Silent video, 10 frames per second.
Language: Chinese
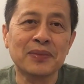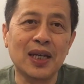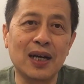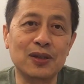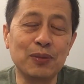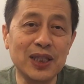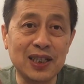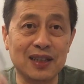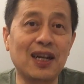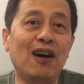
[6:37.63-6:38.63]
啊都没
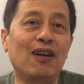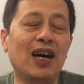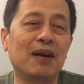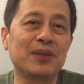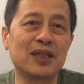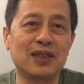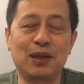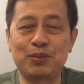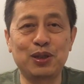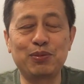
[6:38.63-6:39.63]
想到啊，没想到
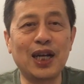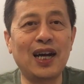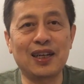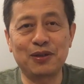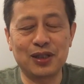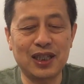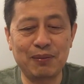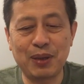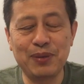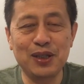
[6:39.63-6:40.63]
要不就不看了或者干
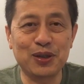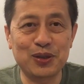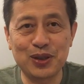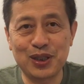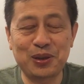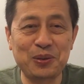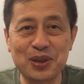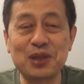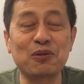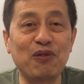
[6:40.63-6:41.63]
嘛，没有说
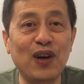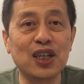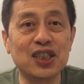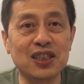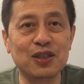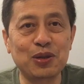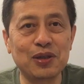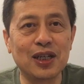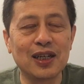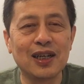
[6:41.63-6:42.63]
用这种方式
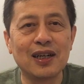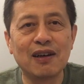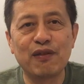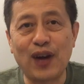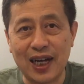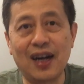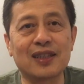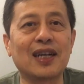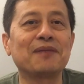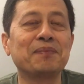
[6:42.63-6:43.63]
去反
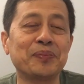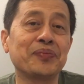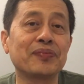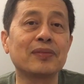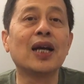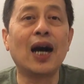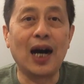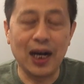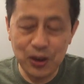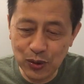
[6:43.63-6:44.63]
抗
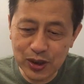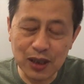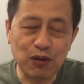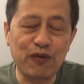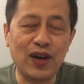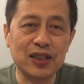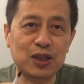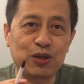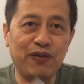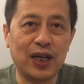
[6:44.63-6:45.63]
他，啊，用这种方
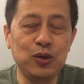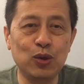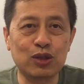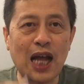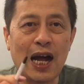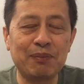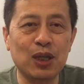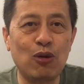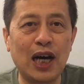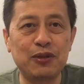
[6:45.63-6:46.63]
式去用他们
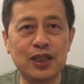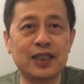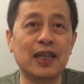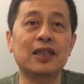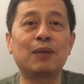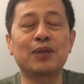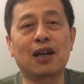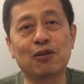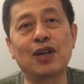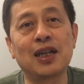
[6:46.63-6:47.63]
的话语扇他们的
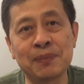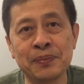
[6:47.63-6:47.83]
耳光，